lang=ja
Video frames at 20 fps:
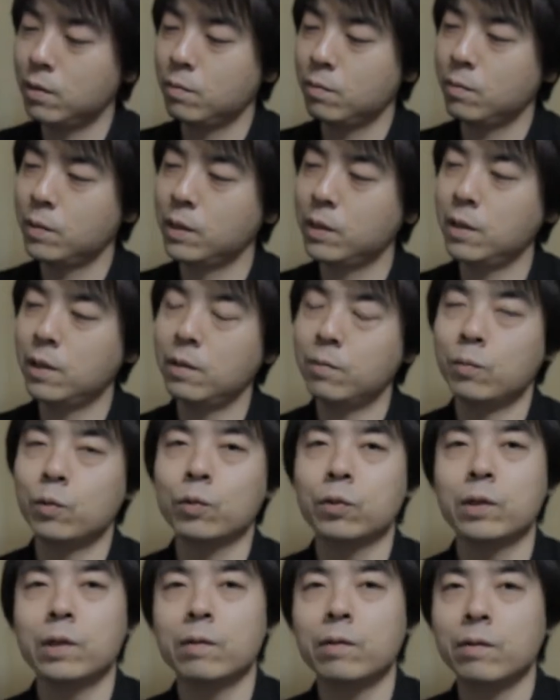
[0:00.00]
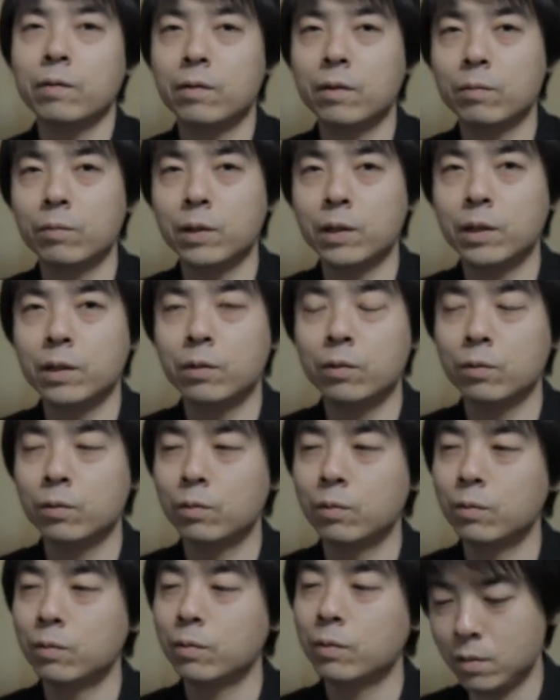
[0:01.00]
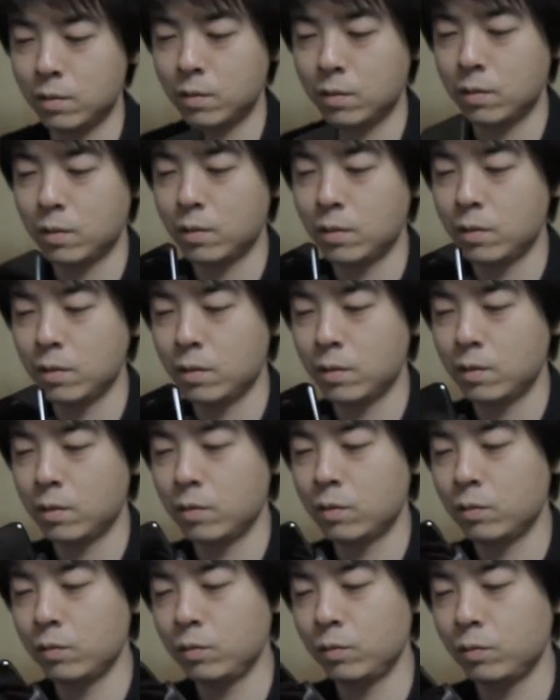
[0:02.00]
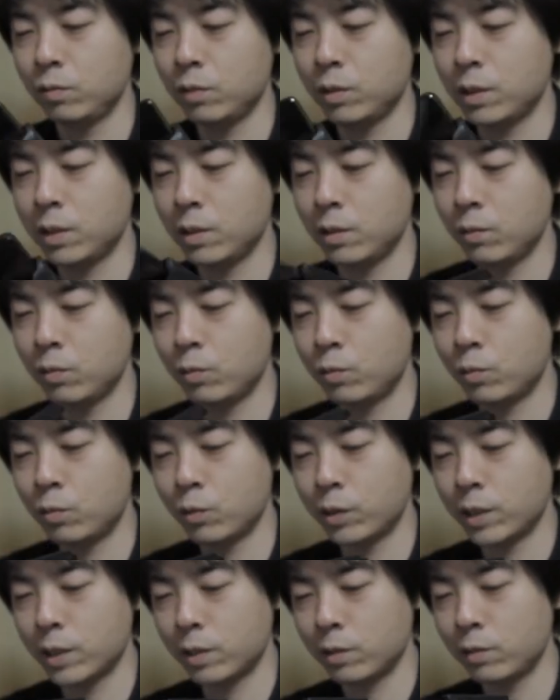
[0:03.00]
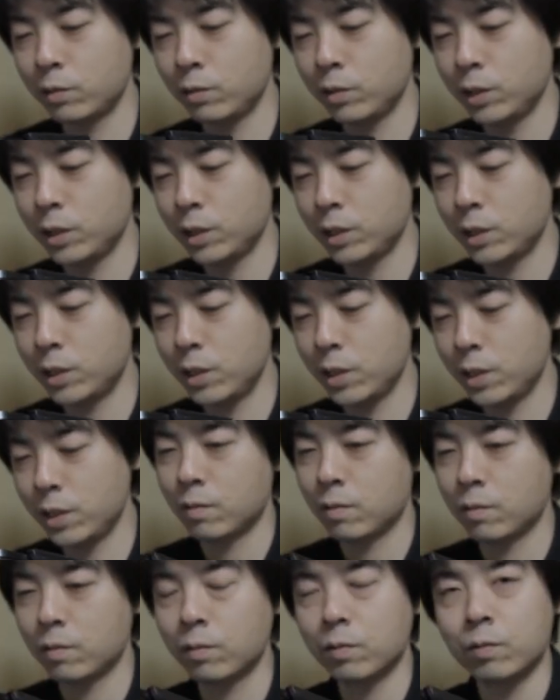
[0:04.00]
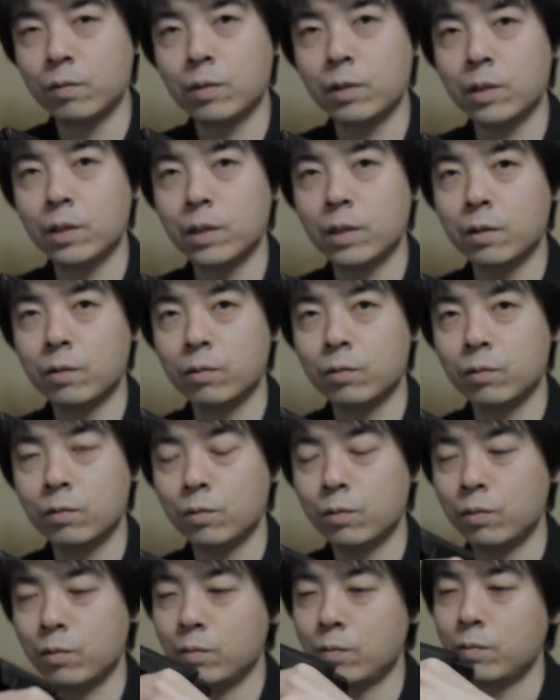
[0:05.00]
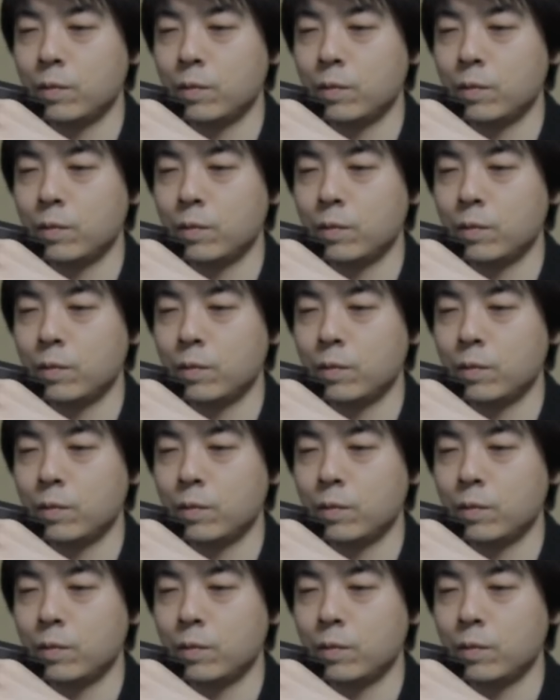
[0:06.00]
まあ、手で持って撮影もできると。雲台をこう逆にしてこうやってやると、